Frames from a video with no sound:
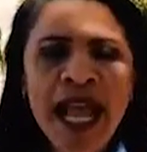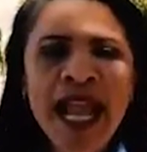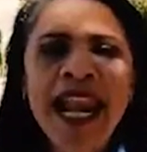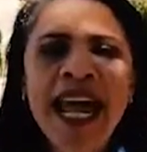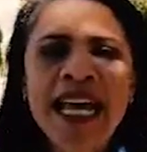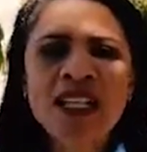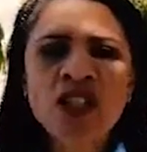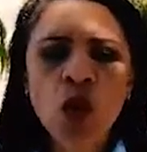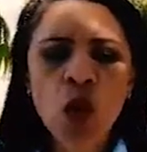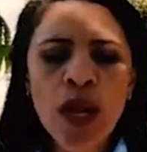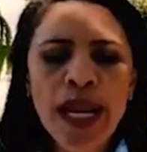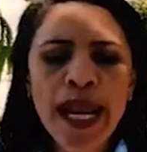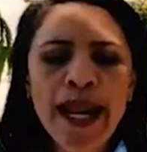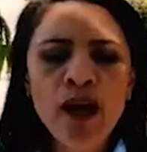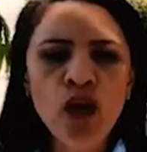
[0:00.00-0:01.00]
la
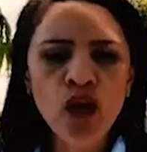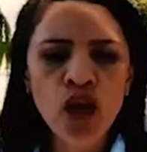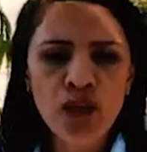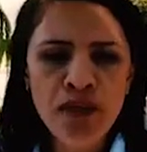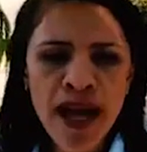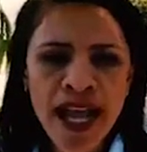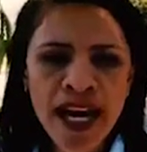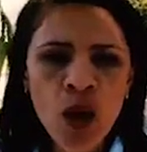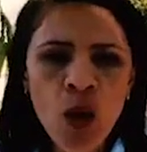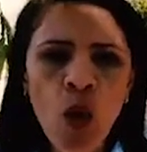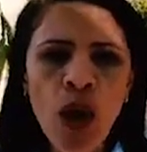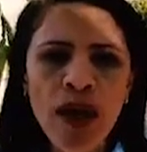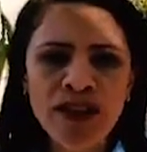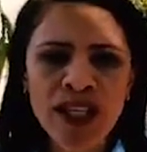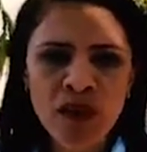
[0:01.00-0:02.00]
Escuela Normal
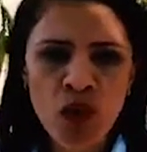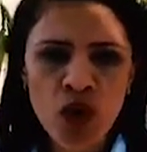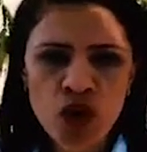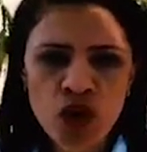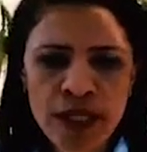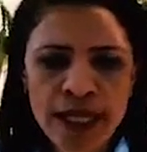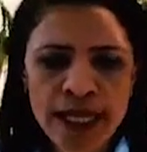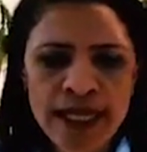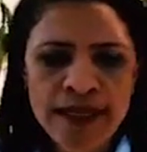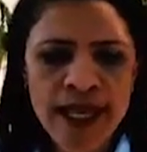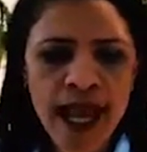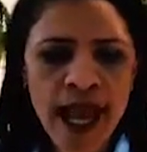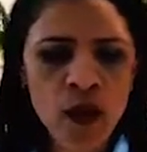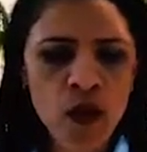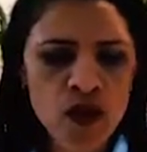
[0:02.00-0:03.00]
Juan Demóstenes
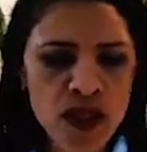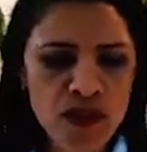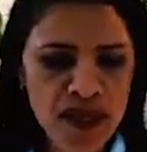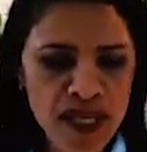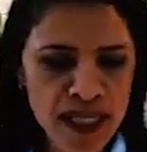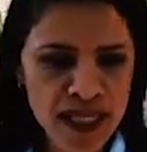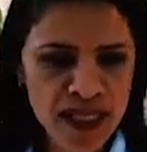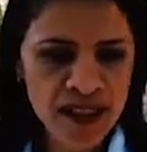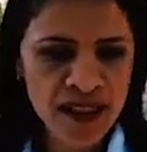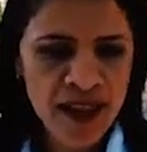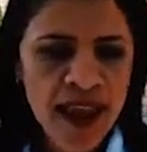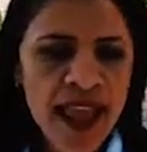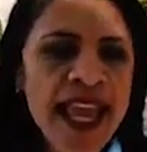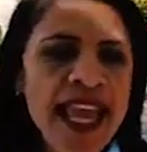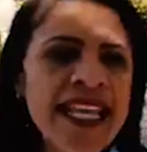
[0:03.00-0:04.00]
Arosemena
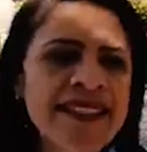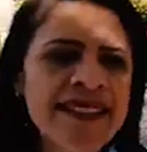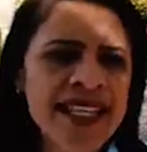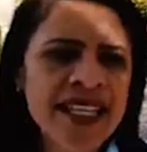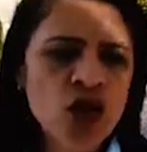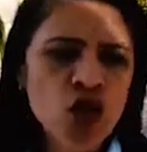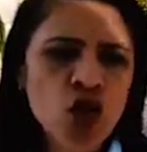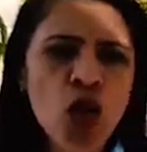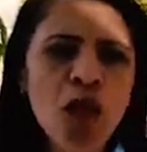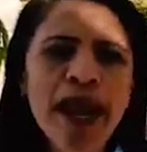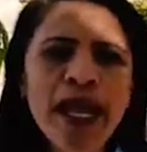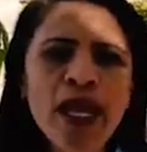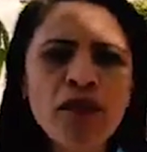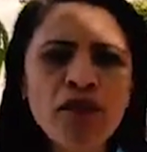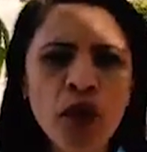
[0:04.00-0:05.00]
es de suma
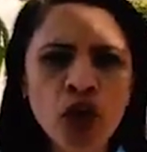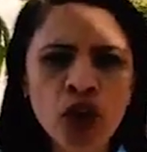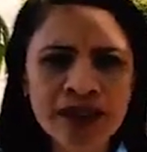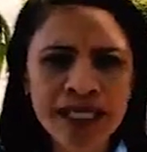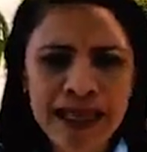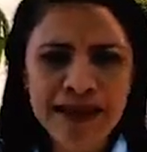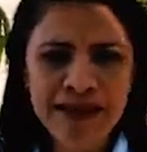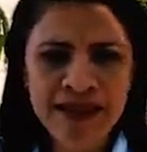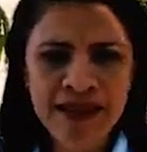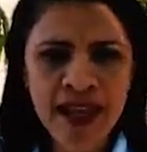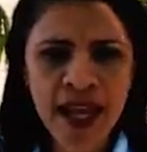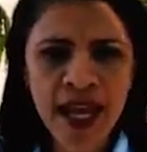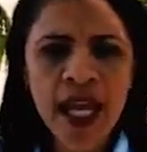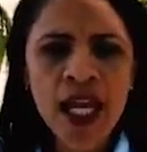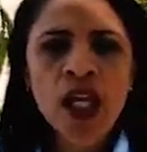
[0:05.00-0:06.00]

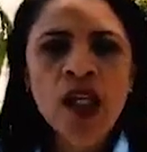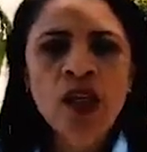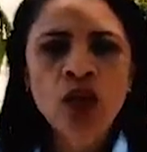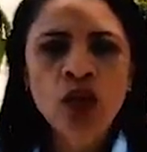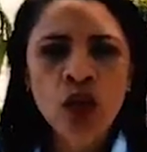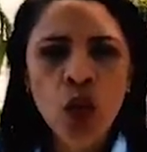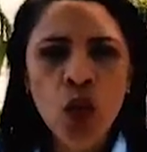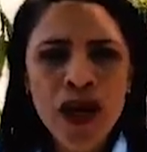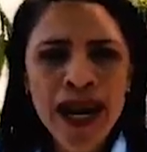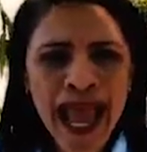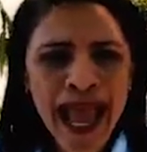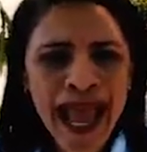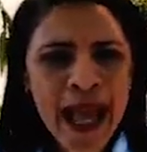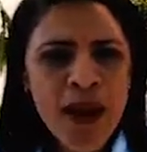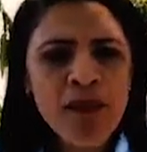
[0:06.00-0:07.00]
importancia una
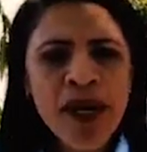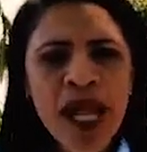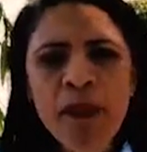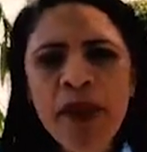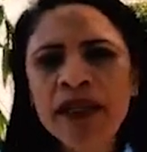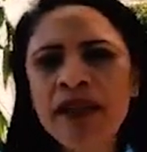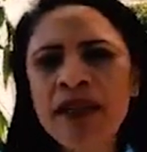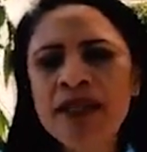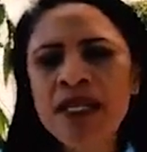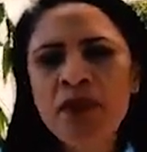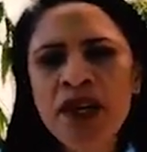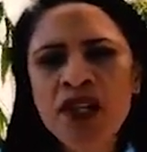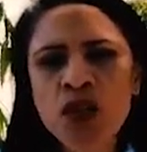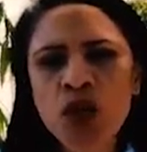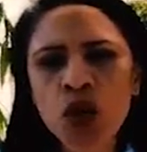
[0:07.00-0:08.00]
amplia
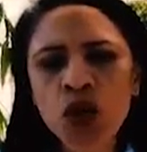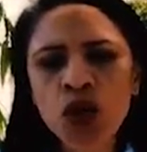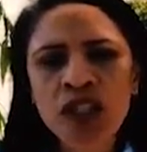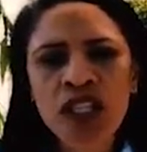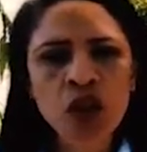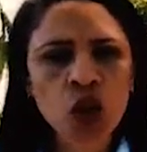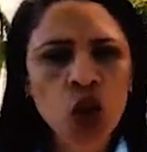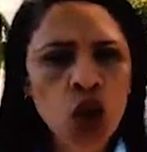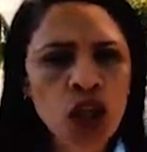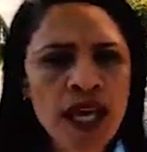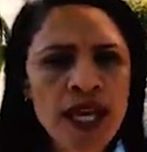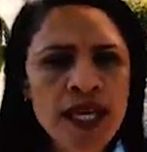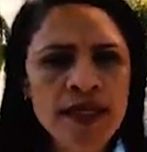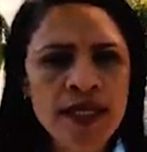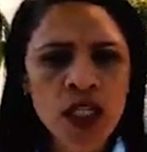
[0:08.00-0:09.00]
participación de
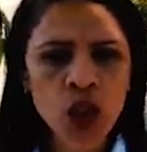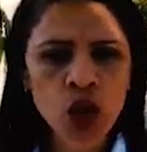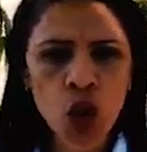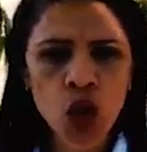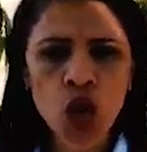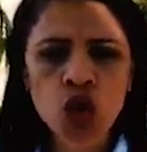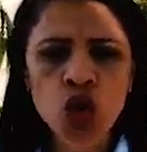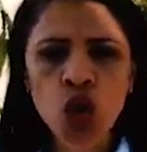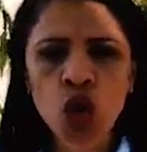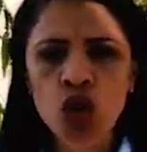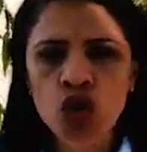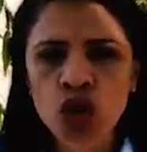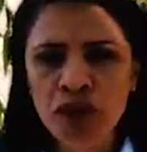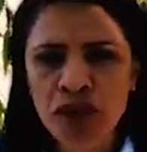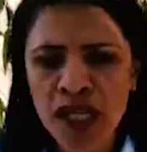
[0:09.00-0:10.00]
todas y todos
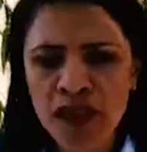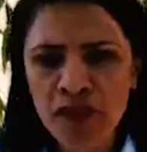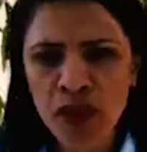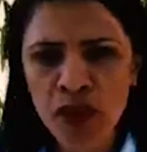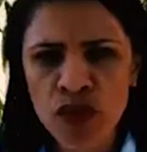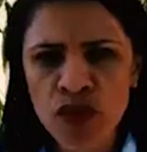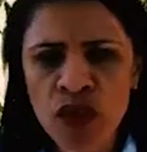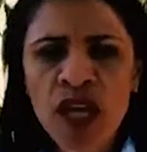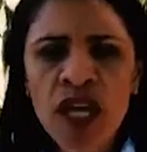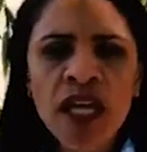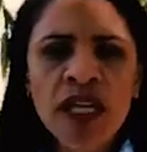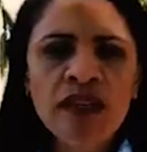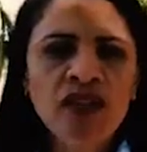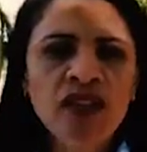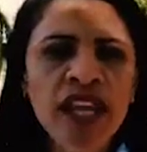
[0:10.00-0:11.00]
los miembros
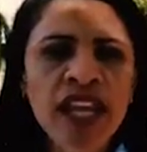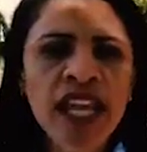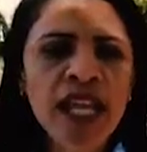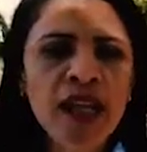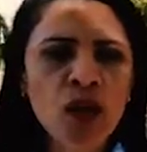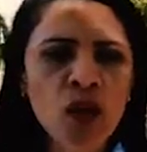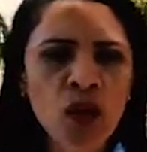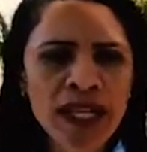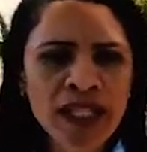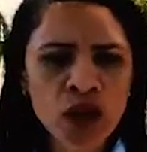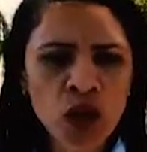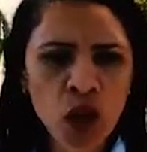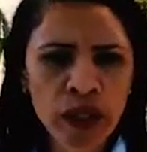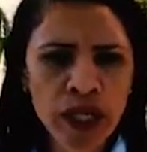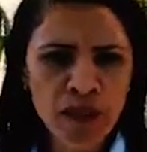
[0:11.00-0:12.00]
de
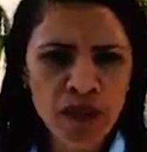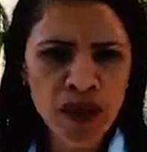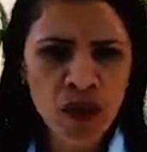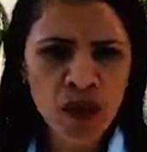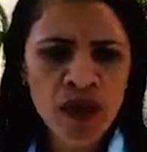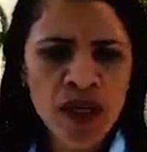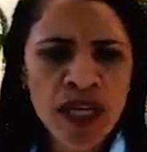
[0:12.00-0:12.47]
nuestro gremio,